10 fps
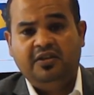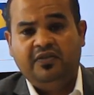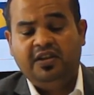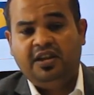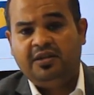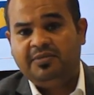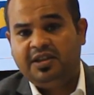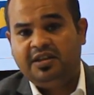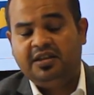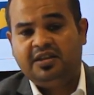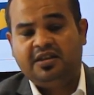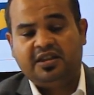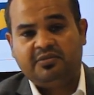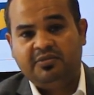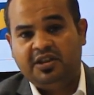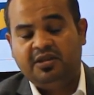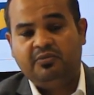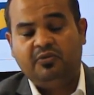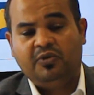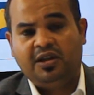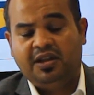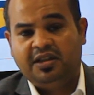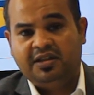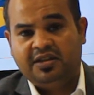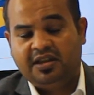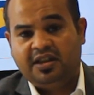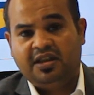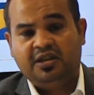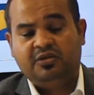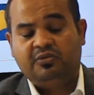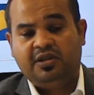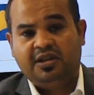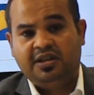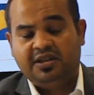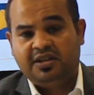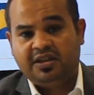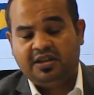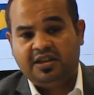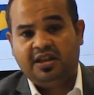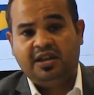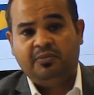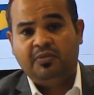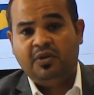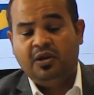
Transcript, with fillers: في عملية تصميم وإنتاج واستخدام